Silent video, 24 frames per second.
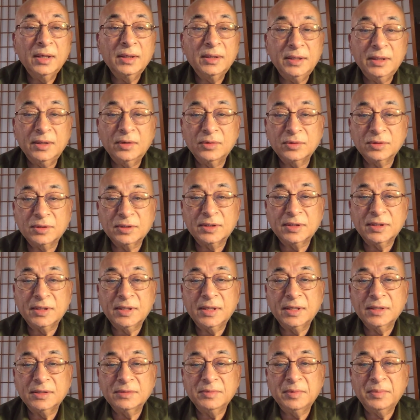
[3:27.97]
ठीक हो सकती
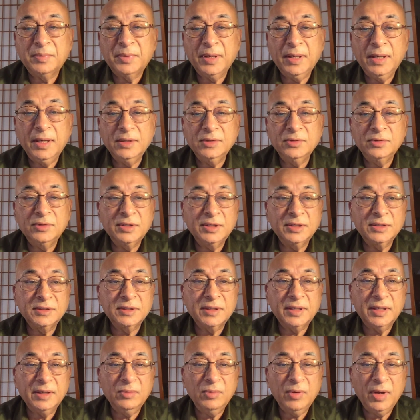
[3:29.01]
है इसमें पहला जो
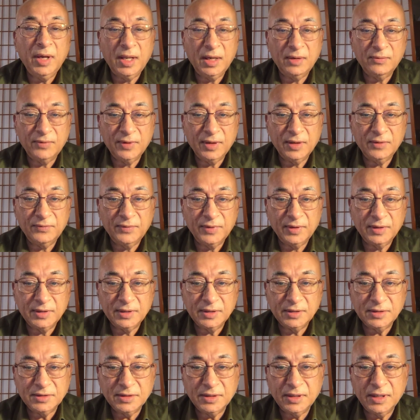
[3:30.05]
टिंचर है वो अल्फ़ा अल्फ़ा
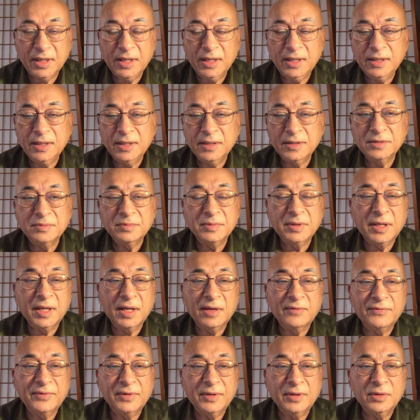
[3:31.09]
टिंचर है ये इसमें
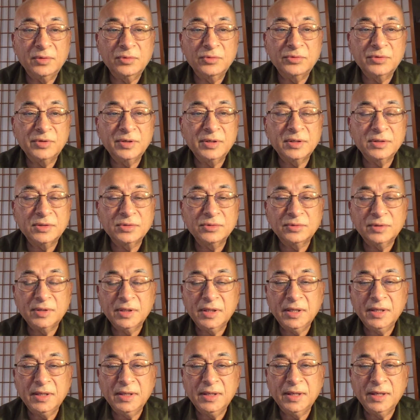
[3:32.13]
काफ़ी न्यूट्रिएंट्स होते
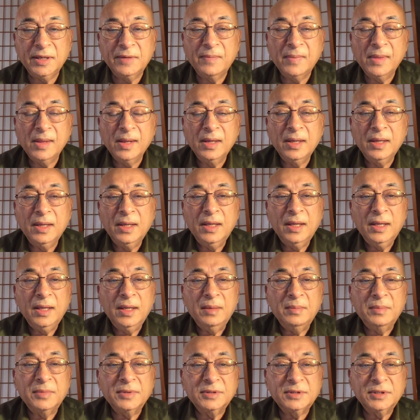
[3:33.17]
हैं ये
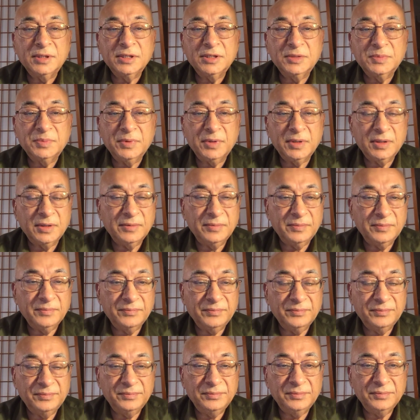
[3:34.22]
मस्तिष्क पर
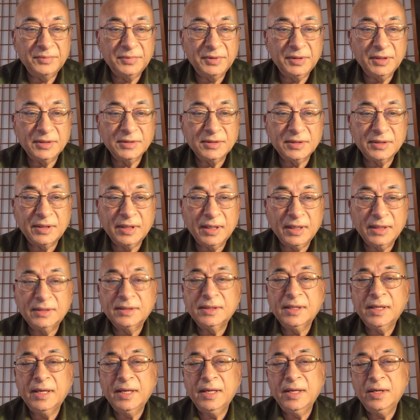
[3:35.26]
भी असर
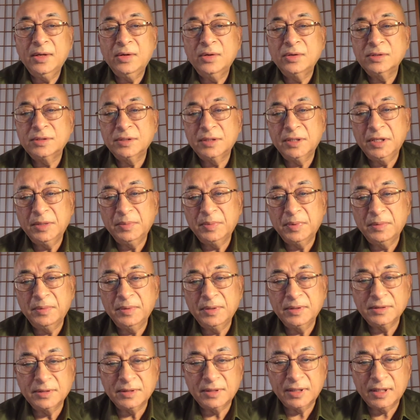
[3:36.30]
डालता है और शरीर पर भी
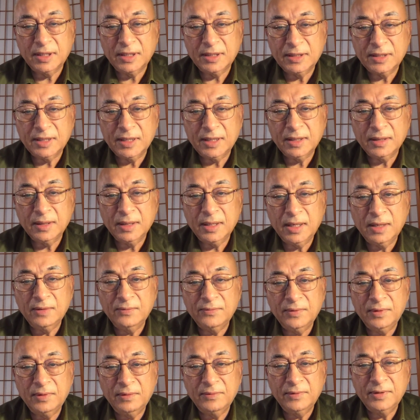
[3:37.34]
असर डालता है
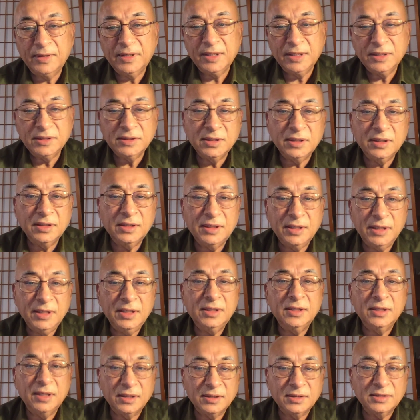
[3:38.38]
अल्फ़ा अल्फ़ा टिंचर की
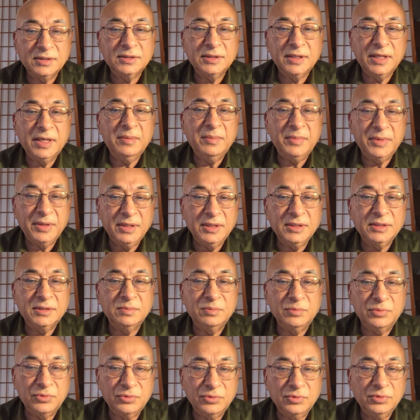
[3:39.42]
10 से 20
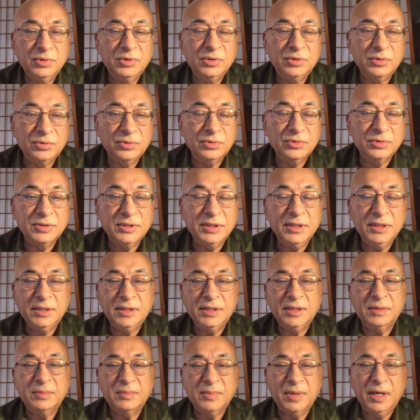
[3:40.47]
बूंद दो से
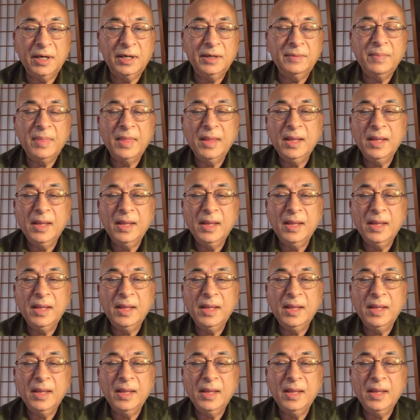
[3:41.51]
तीन बार